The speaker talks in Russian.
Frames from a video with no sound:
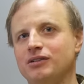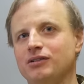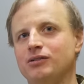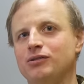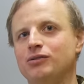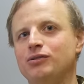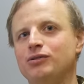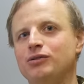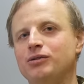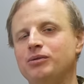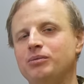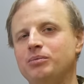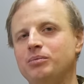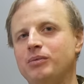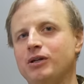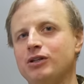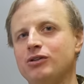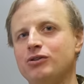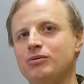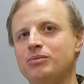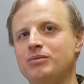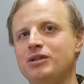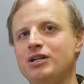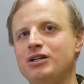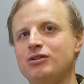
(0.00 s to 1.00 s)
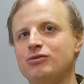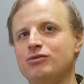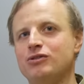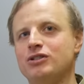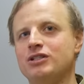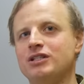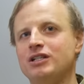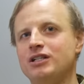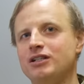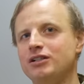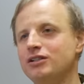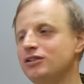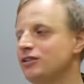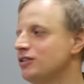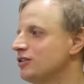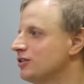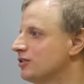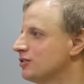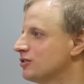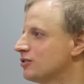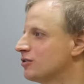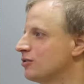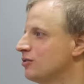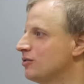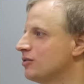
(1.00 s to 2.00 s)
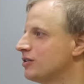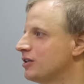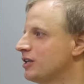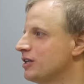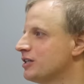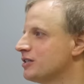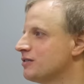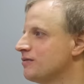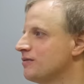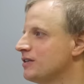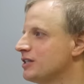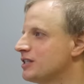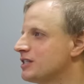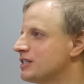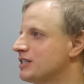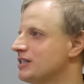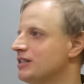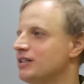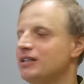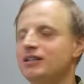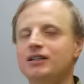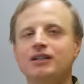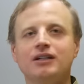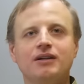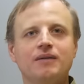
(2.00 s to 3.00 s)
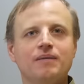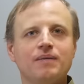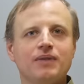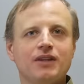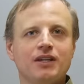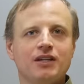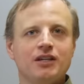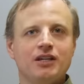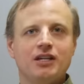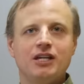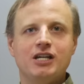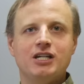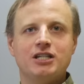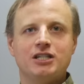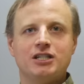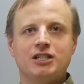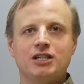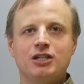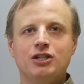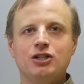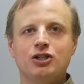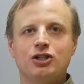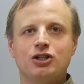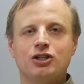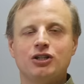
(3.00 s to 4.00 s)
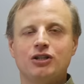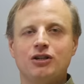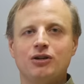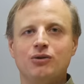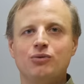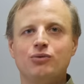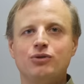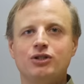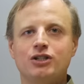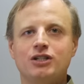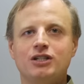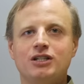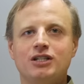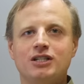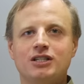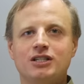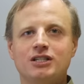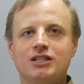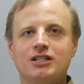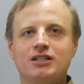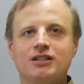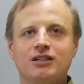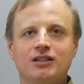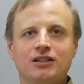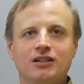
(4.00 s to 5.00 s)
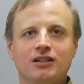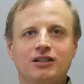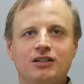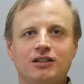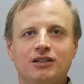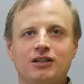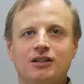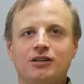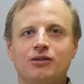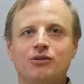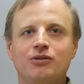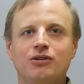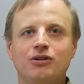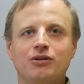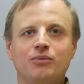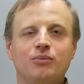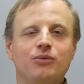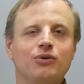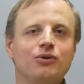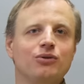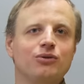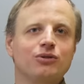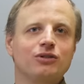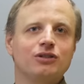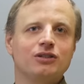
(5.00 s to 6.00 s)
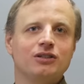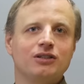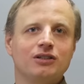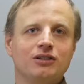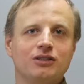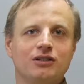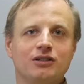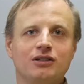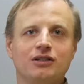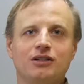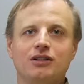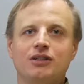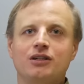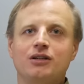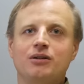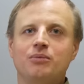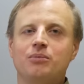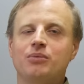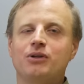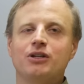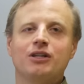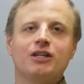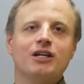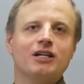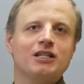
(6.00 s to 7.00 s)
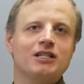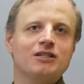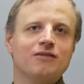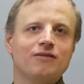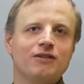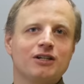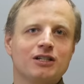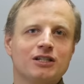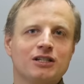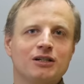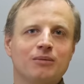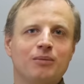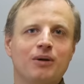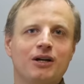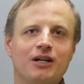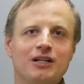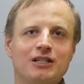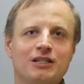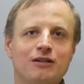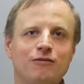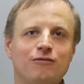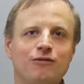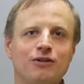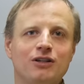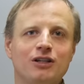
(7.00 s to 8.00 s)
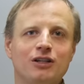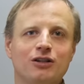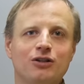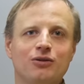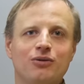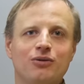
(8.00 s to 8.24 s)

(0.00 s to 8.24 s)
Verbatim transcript: Но потом я узнал, что, оказывается, есть хищные гусеницы, которые могут поедать своих собратьев и не